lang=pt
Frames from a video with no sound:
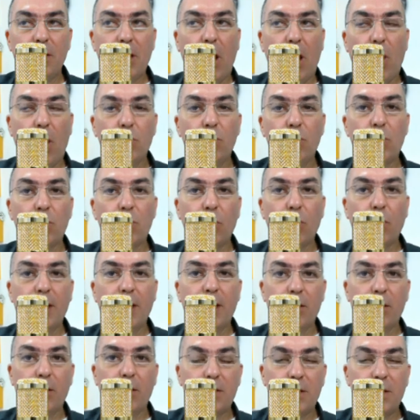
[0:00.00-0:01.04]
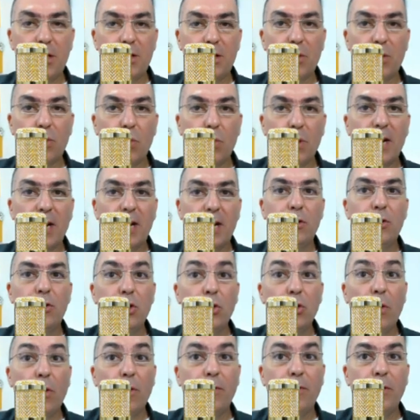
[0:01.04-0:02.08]
áudio estourando, ou seja, com ganho de
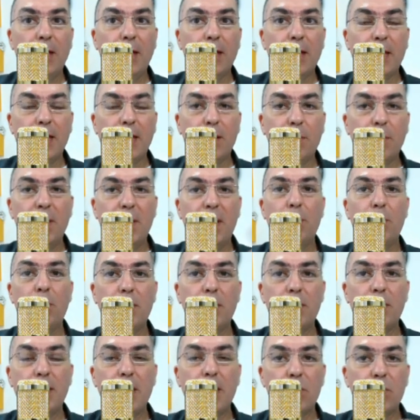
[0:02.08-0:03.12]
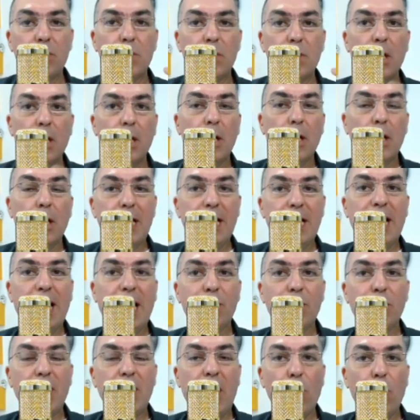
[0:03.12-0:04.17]
90 BM800
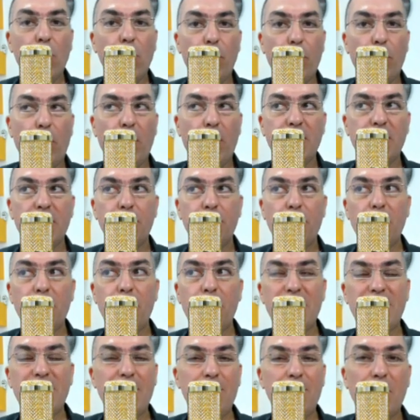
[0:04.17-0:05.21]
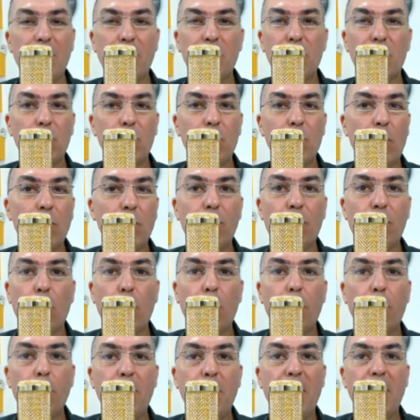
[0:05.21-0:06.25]
ligado na Euphoria. Vocês podem perceber que o áudio ficou
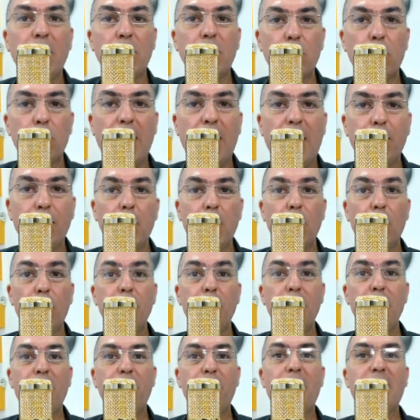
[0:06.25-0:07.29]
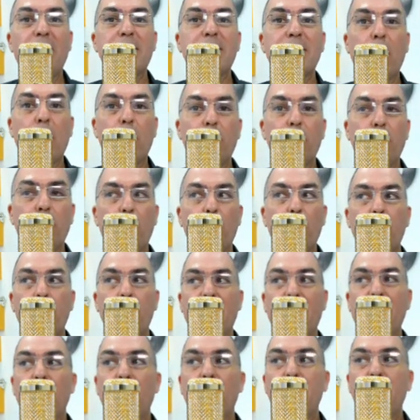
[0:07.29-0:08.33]
bem estourado. Eu vou me afastar um pouco para
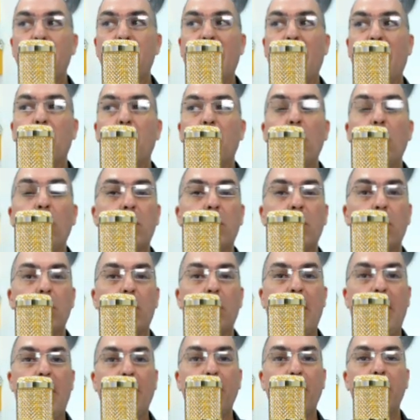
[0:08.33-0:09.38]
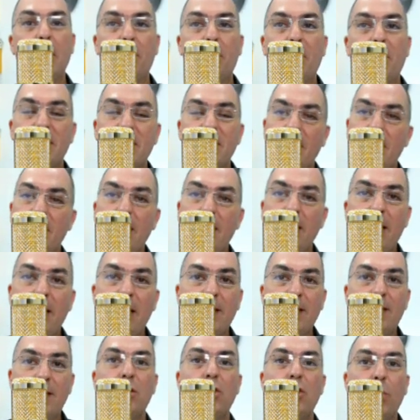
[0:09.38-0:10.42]
não ficar muito estourado, mas aí
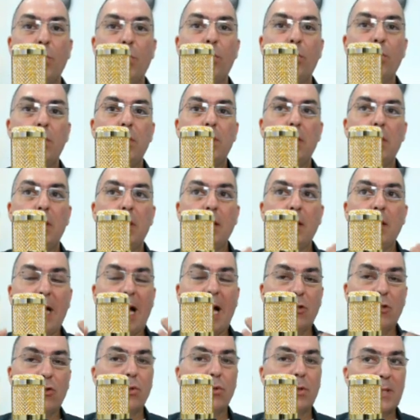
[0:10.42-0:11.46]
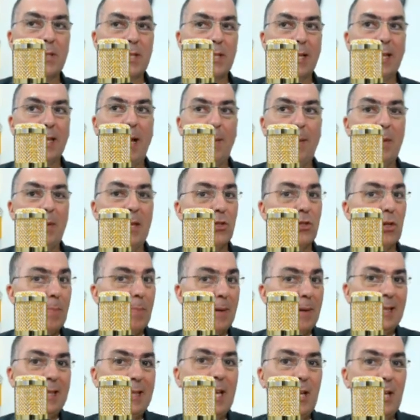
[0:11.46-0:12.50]
esse tipo de ajuste setup é só para
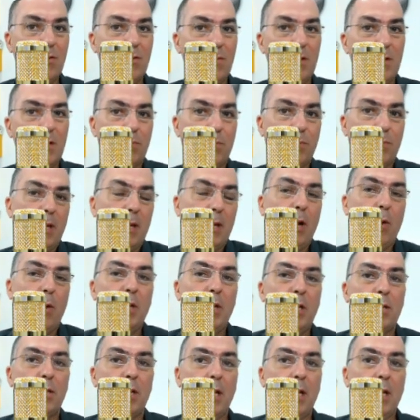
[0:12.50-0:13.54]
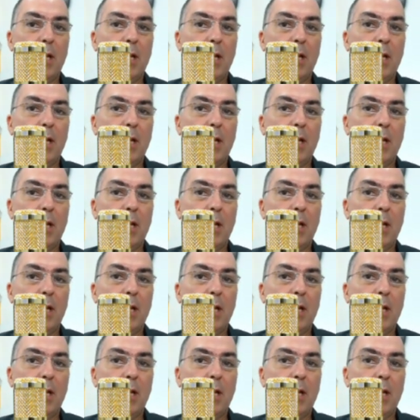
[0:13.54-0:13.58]
teste mesmo, porque realmente